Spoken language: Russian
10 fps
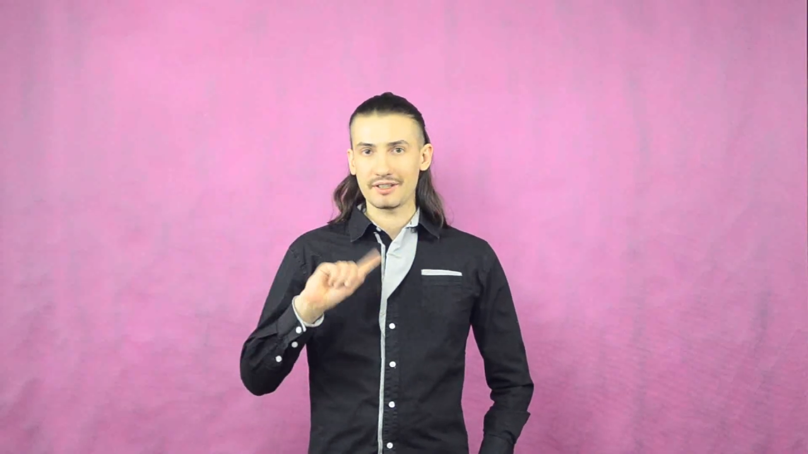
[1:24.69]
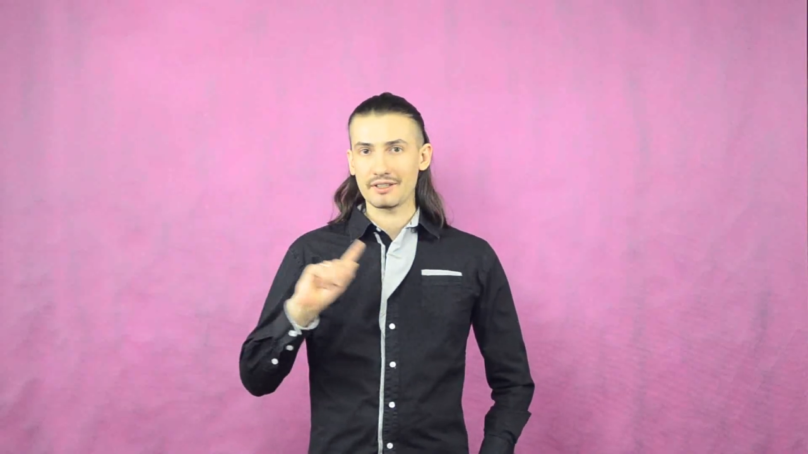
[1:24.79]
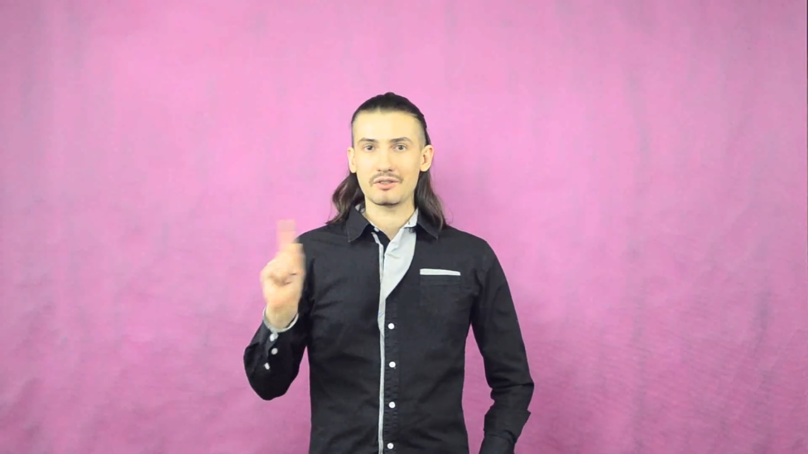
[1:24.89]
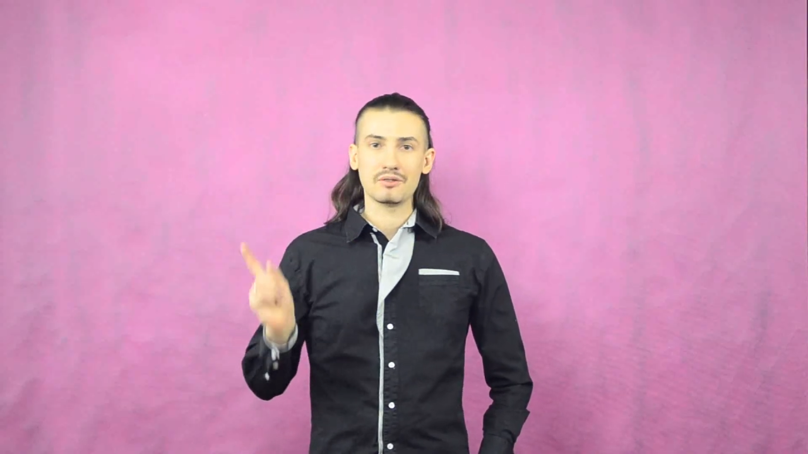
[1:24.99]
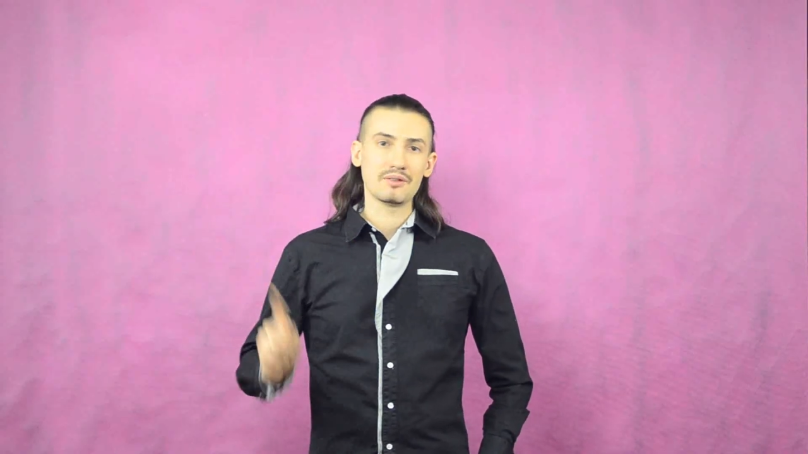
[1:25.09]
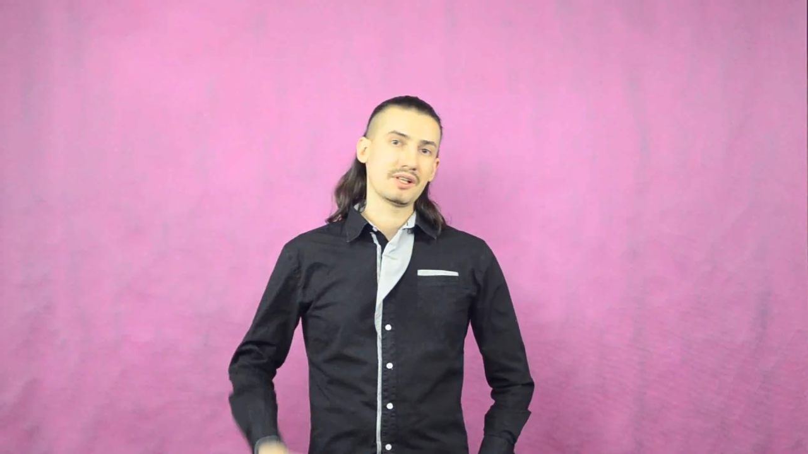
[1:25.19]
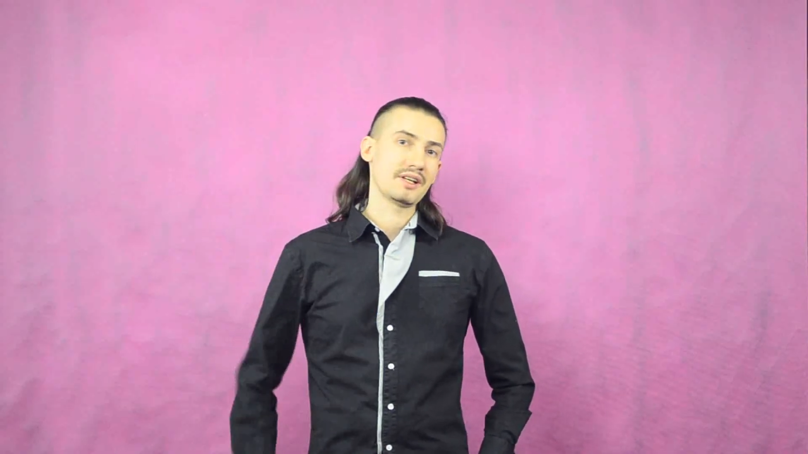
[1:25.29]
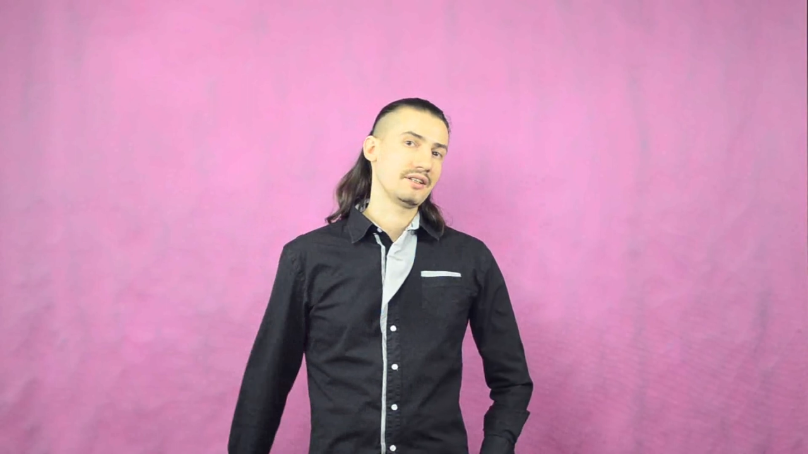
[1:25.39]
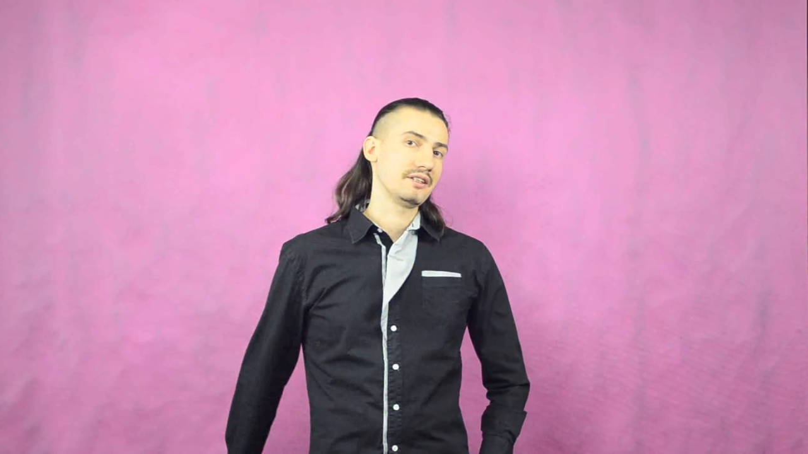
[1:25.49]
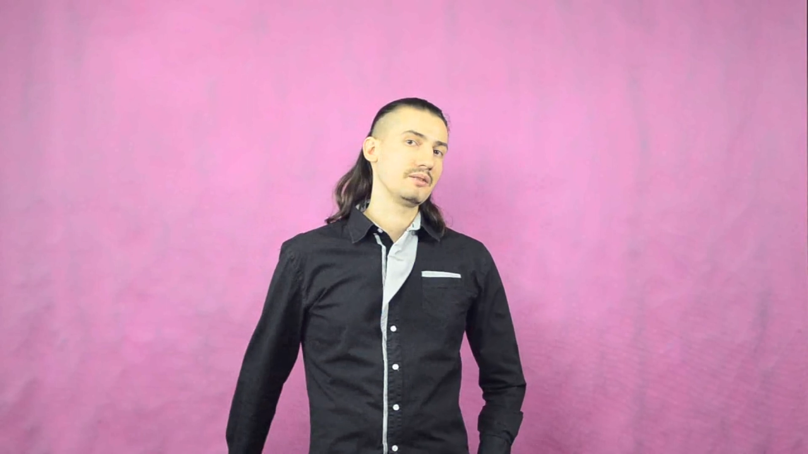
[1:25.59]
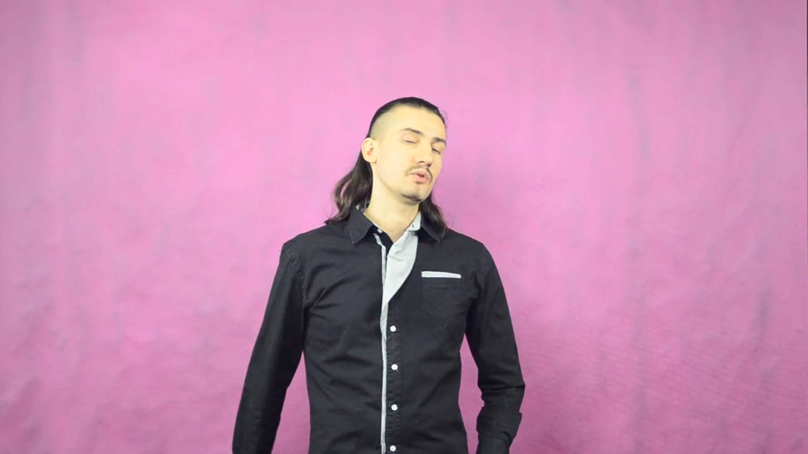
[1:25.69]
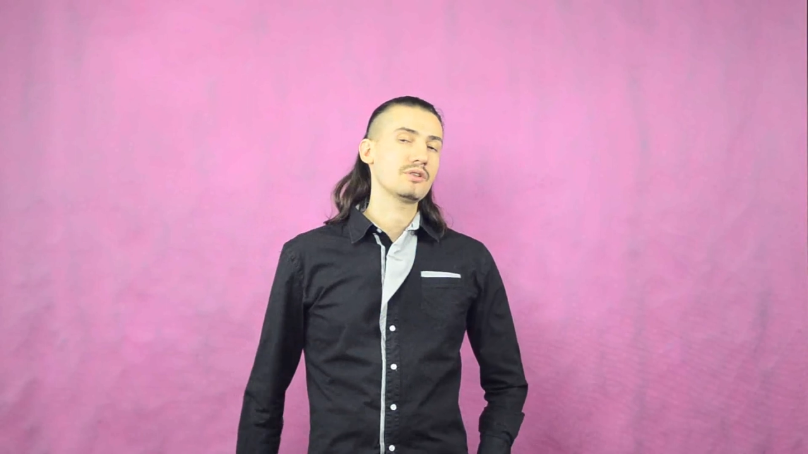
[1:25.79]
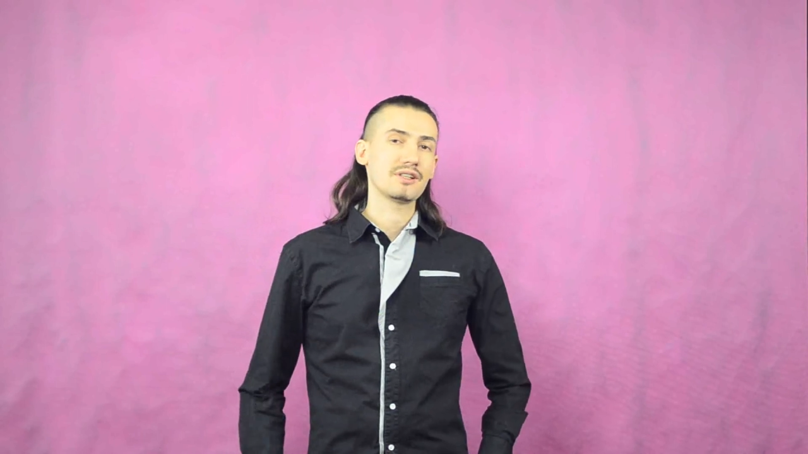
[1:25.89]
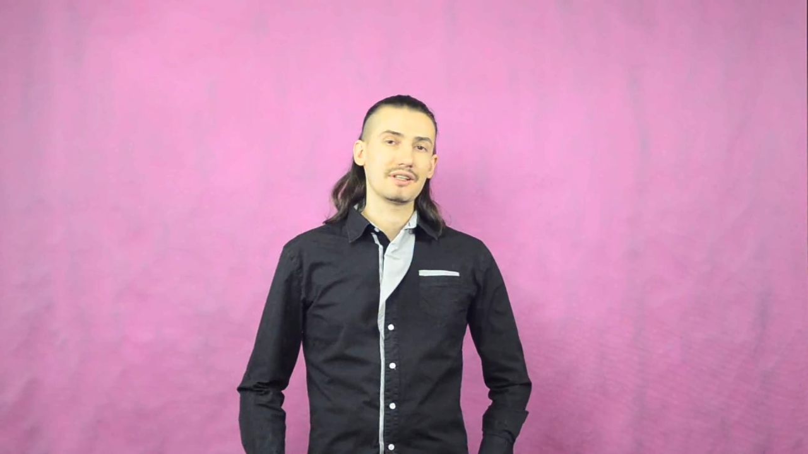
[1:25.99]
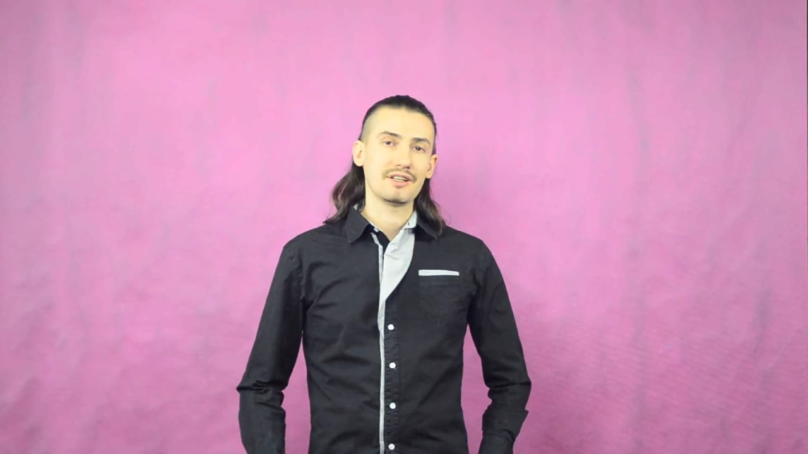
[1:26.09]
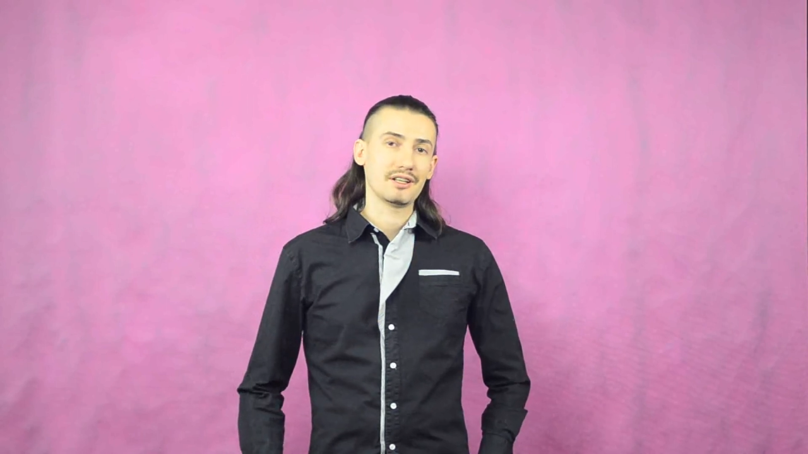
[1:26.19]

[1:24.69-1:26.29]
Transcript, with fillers: такого заряда эмоций